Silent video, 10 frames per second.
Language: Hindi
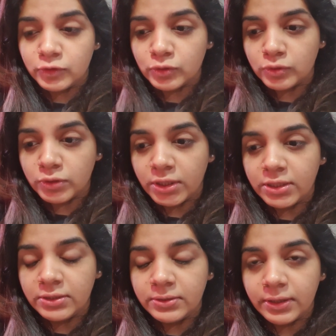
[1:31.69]
तो
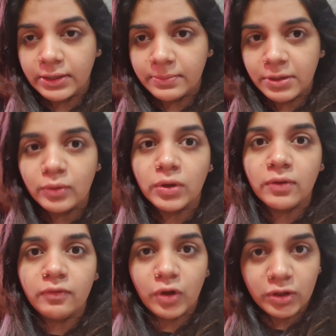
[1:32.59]
एक एक मैंने
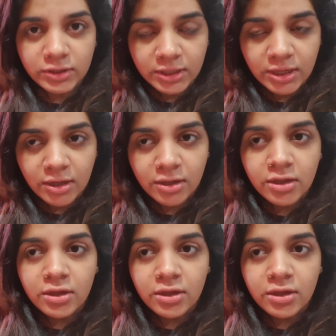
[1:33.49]
उनका ब्लॉग देखा